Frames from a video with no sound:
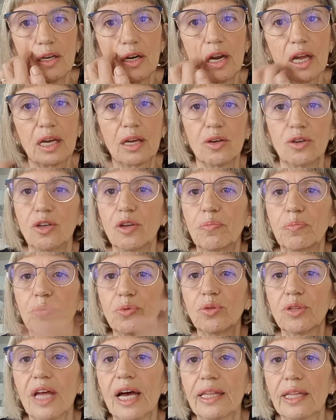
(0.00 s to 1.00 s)
non è che ogni
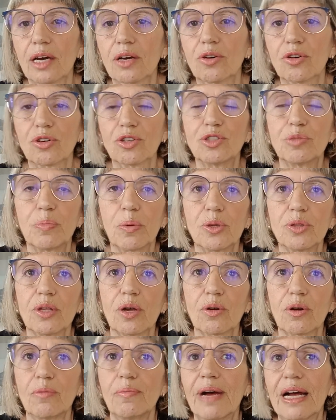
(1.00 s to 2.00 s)
puntata
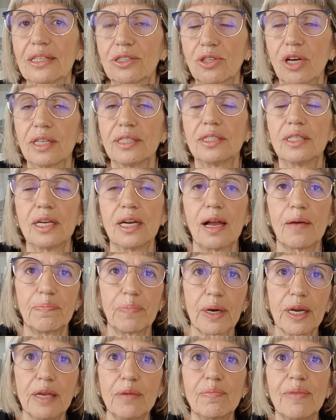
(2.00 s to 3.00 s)
corrisponda a un romanzo, anzi la
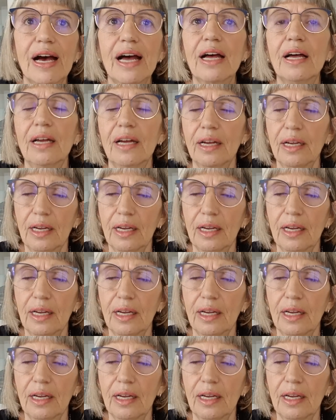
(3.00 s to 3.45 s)
prima